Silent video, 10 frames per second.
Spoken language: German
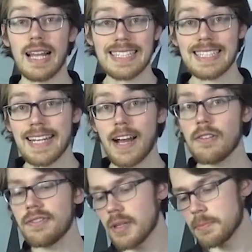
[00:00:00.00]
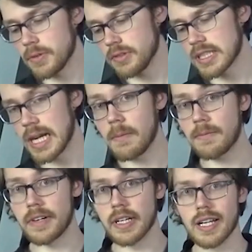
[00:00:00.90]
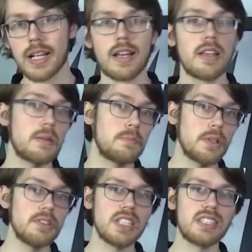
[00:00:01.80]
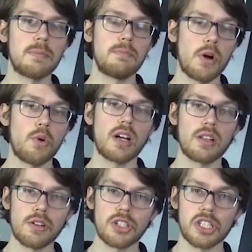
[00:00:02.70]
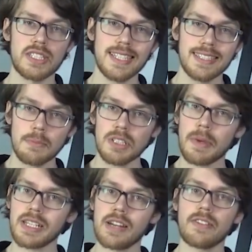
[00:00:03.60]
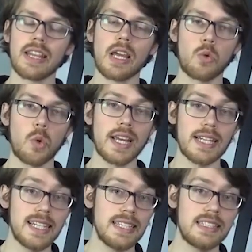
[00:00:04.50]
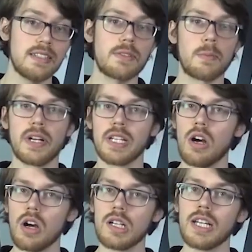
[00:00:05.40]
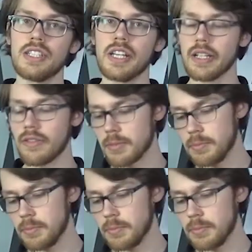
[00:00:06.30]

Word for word: Zuletzt zum Komfort der Stiefel. Die Stiefel verwenden ein Boa-Verschlusssystem, um den Stiefel leicht und schnell an- und ausziehen zu können.